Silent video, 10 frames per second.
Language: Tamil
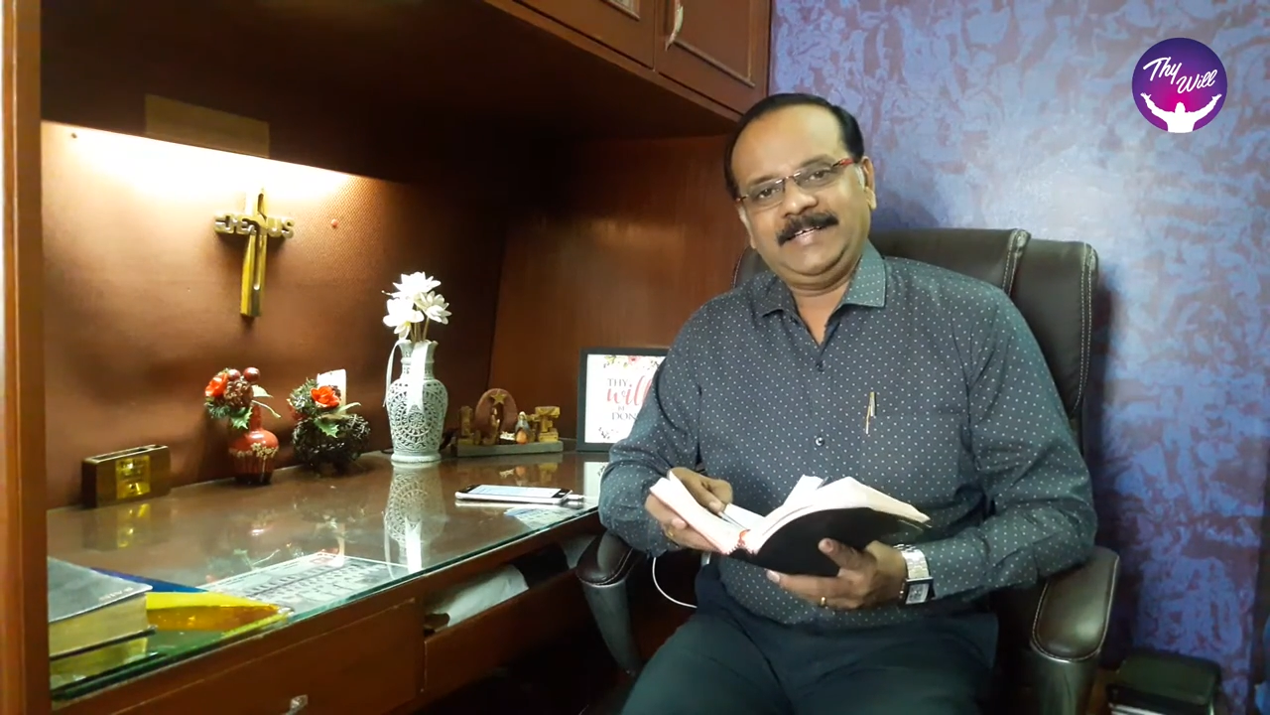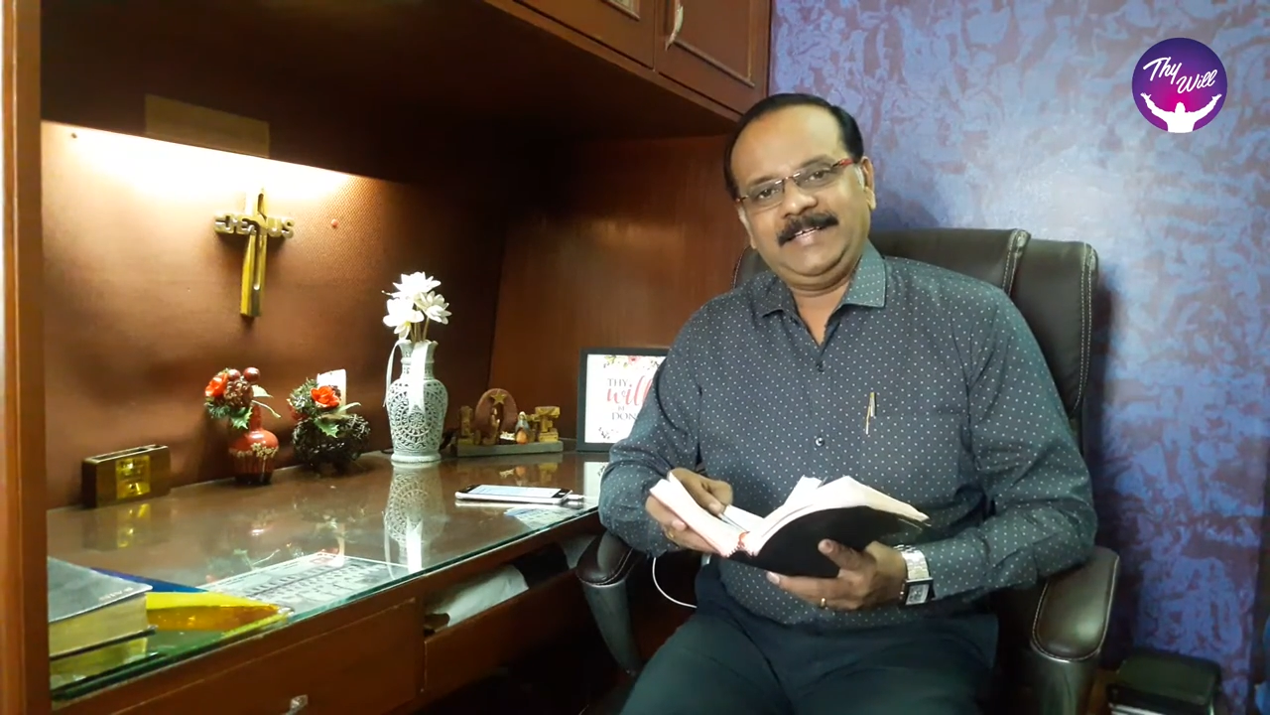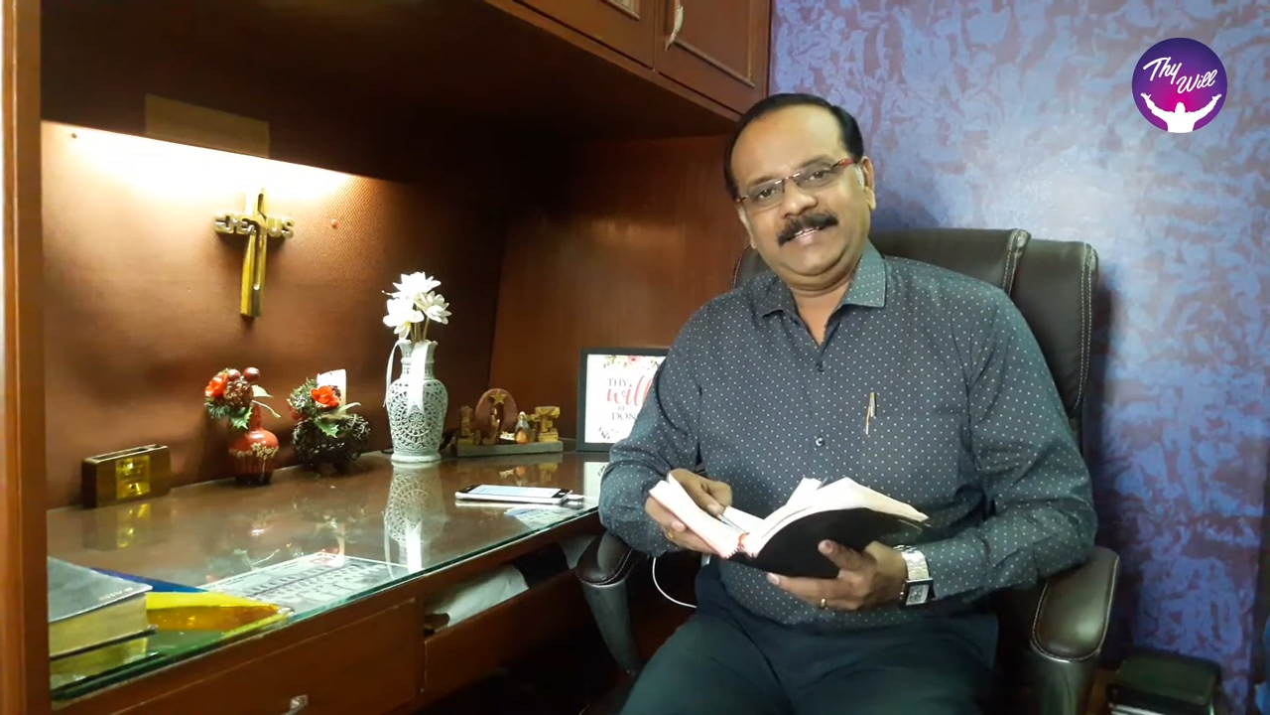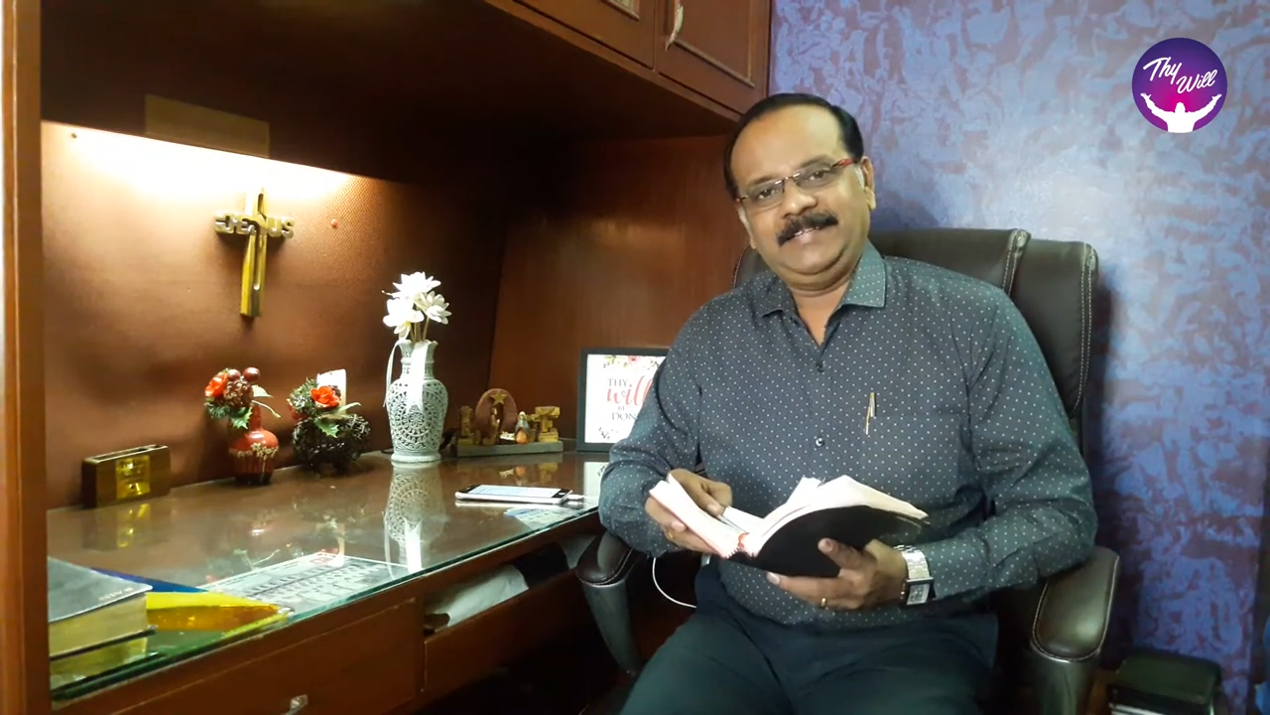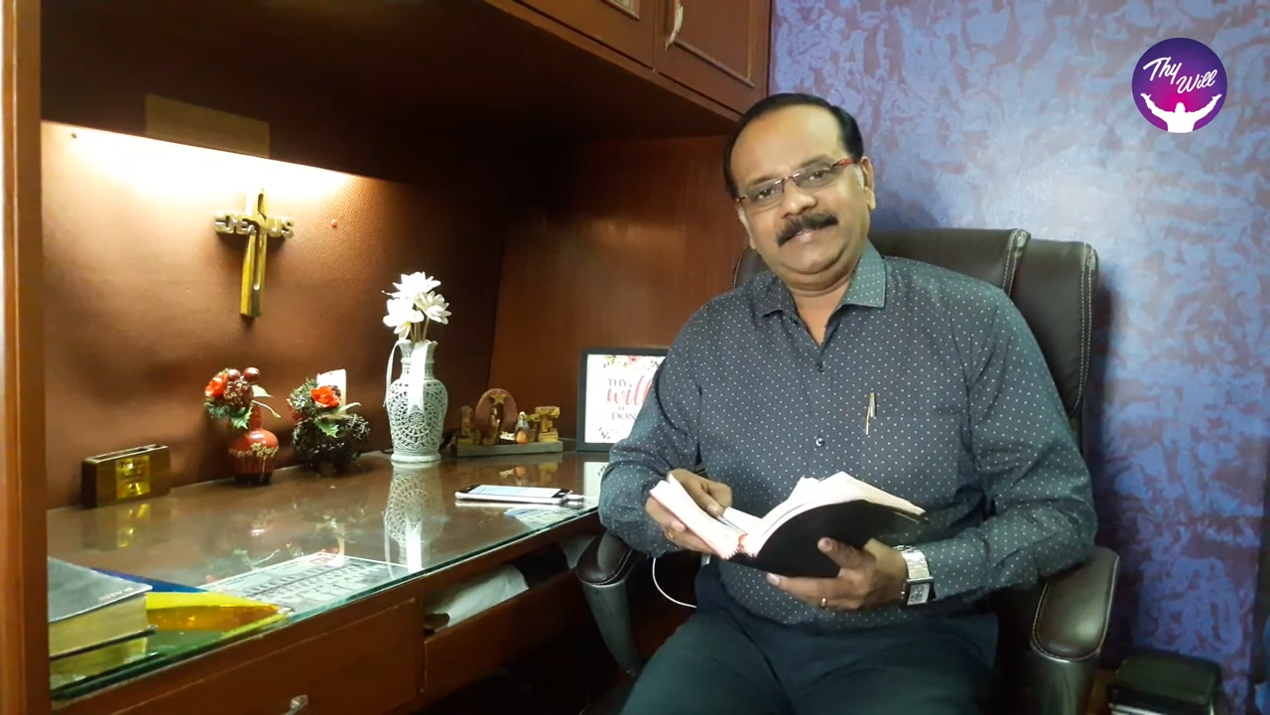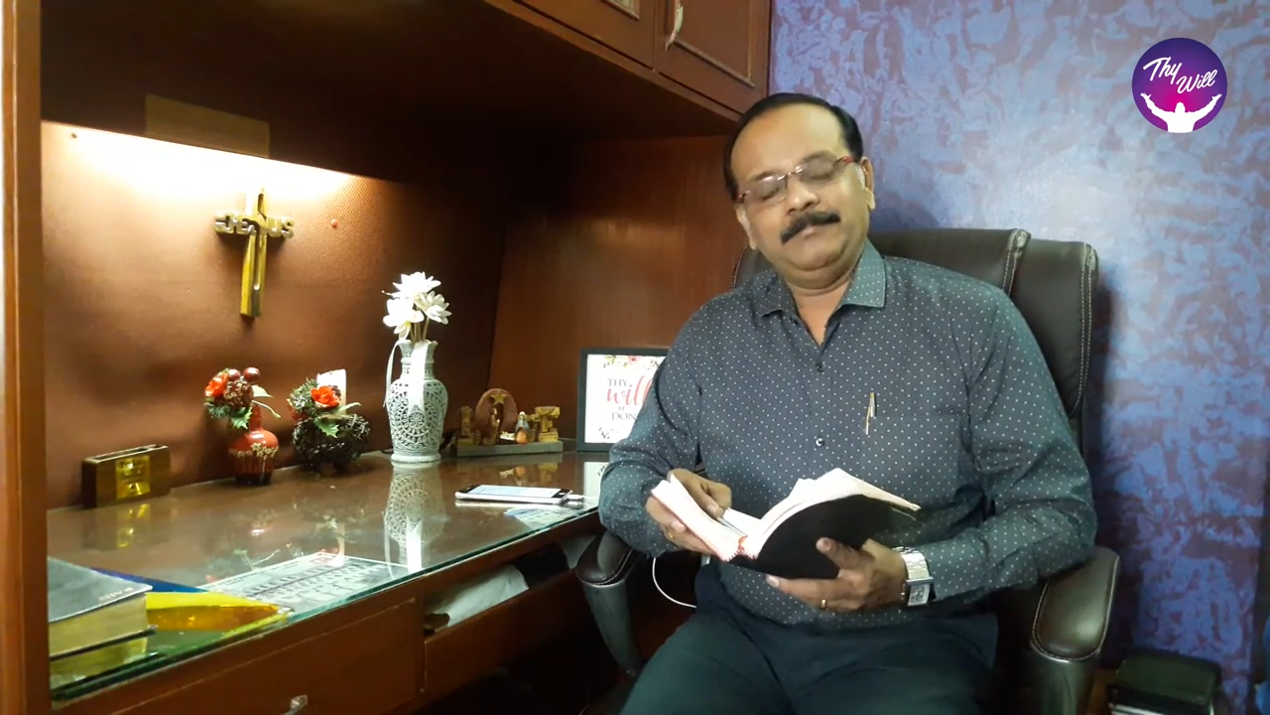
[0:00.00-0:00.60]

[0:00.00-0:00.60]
சங்கீத